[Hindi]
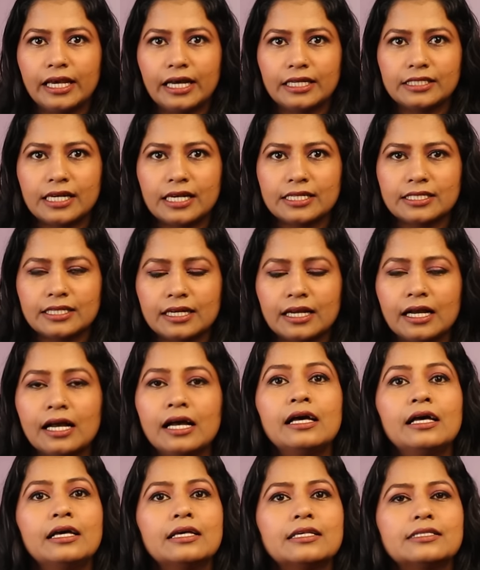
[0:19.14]
किया जा सका
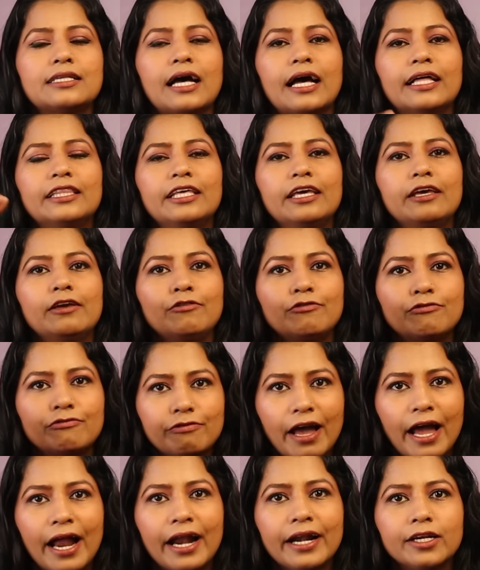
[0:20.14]
साथ ही
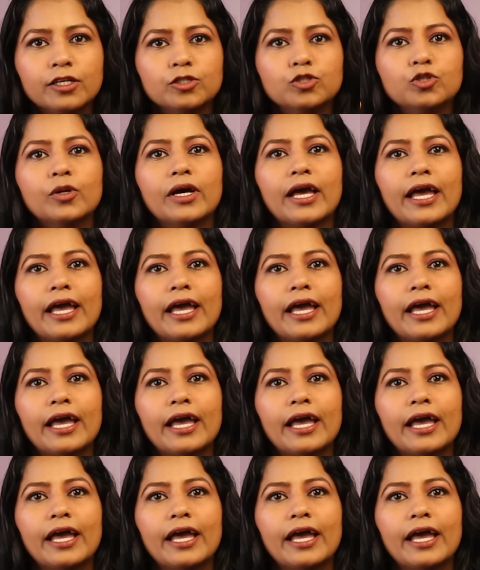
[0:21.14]
फैट जो